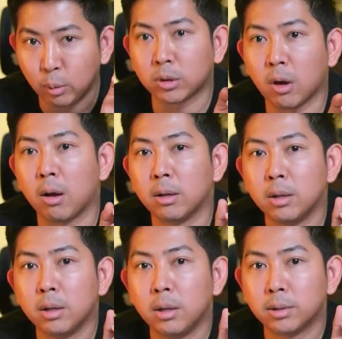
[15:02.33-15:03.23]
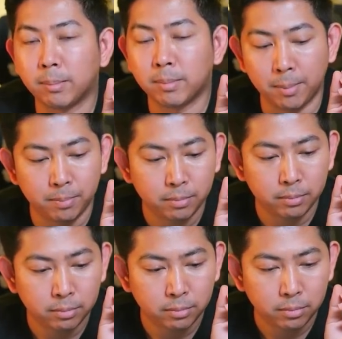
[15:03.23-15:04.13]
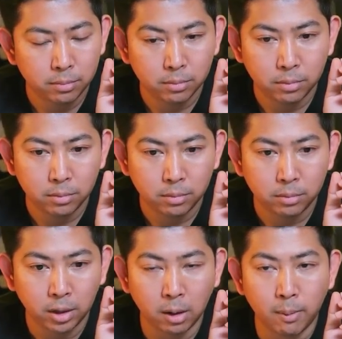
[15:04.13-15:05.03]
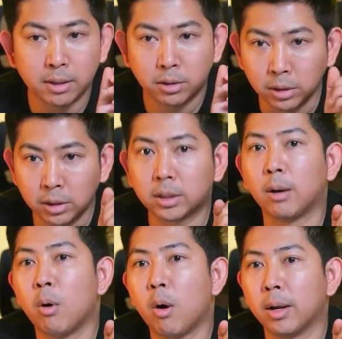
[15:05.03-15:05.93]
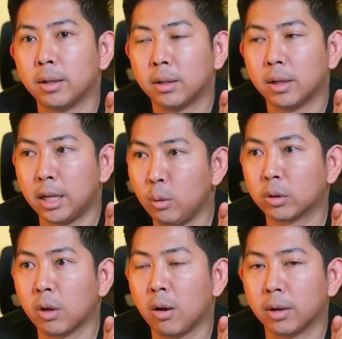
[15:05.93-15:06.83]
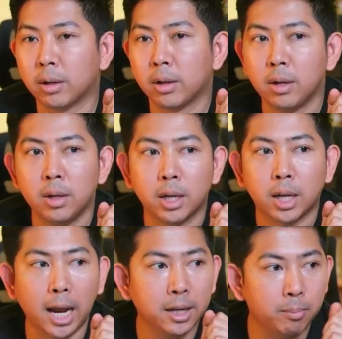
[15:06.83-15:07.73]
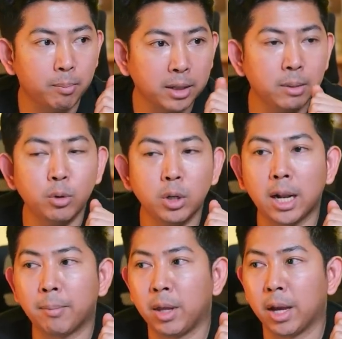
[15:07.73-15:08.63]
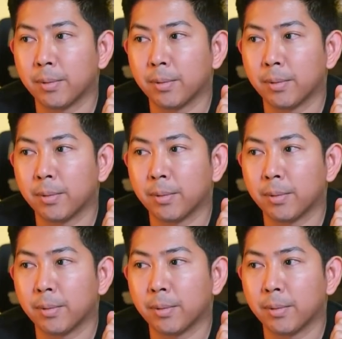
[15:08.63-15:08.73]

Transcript: ต้องสำหรับธนวัฒน์ซึ่งจิตถาวร อันนี้ถูกต้อง การกลับมาที่บุรีรัมเนี่ย